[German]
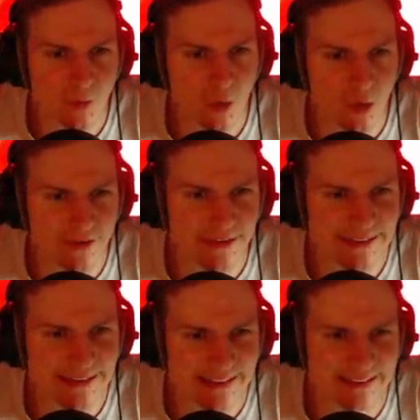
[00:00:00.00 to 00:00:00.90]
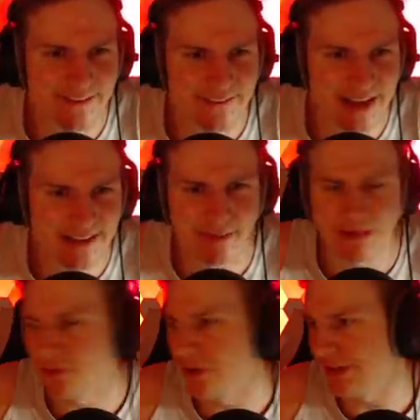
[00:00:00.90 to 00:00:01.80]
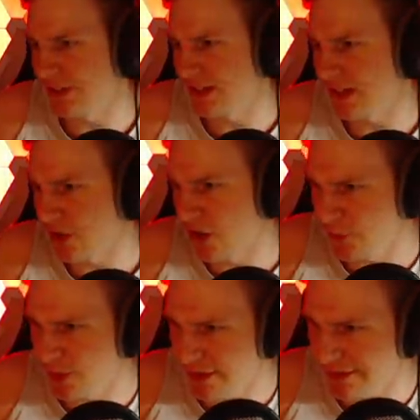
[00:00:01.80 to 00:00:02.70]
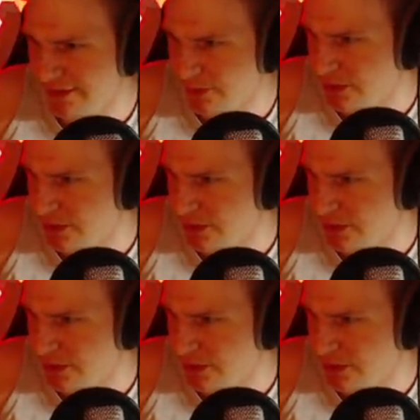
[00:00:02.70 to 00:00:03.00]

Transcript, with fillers: Und das war's, meine Freunde. Ich hoffe, es hat euch